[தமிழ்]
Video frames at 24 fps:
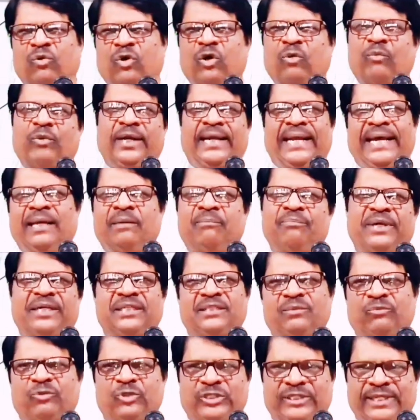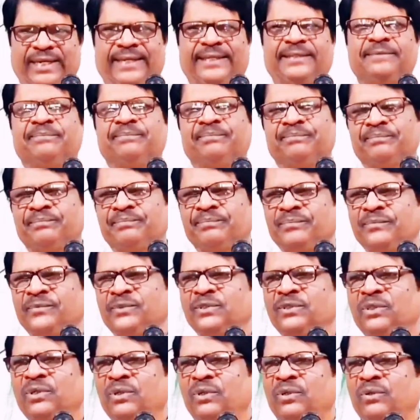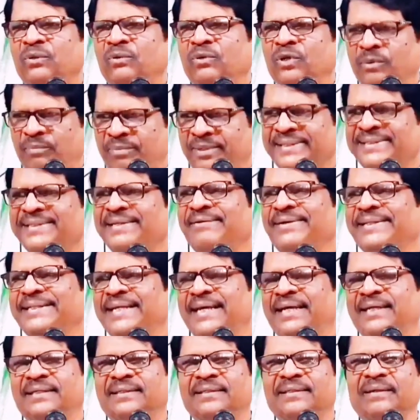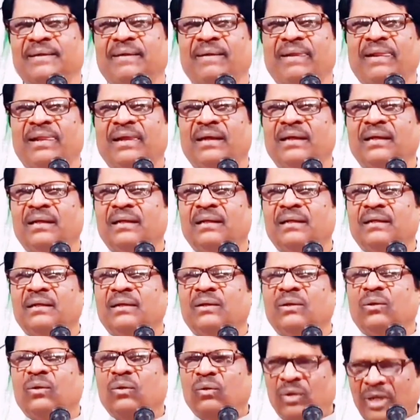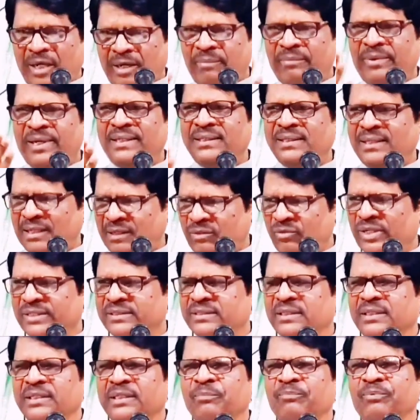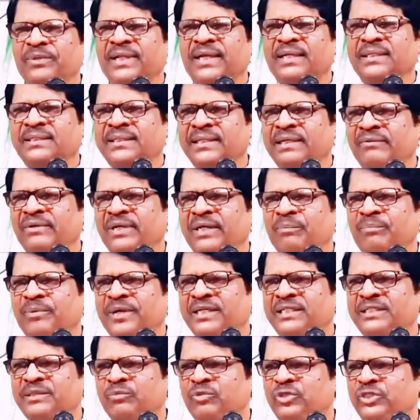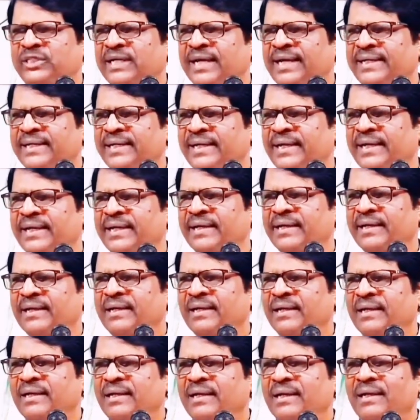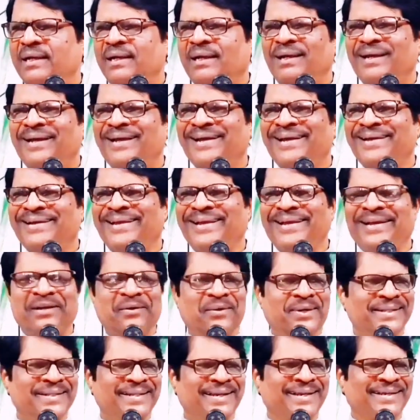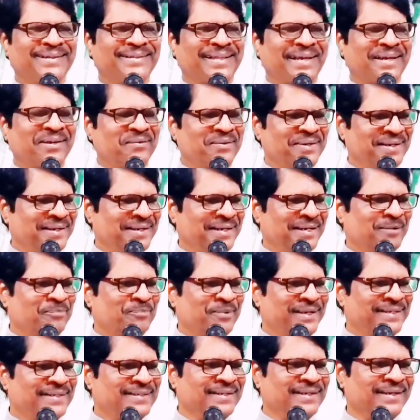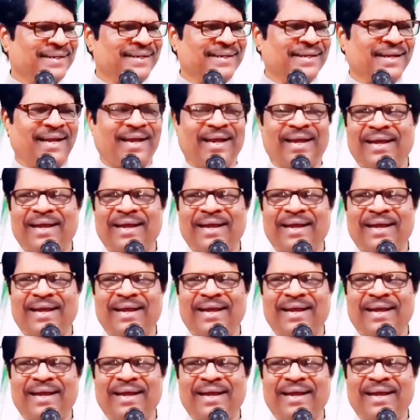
ஒரு மணி நேரம் பேசி முடித்தேன் ஒரு பிரதர் வந்தார் உங்களை மாதிரியே ஒருத்தர் இப்போ தான் டிவியில் பேசி முடித்தார் நீங்கள் வந்து இங்கே தெருவில் நின்று பேசினுங்கிறீங்க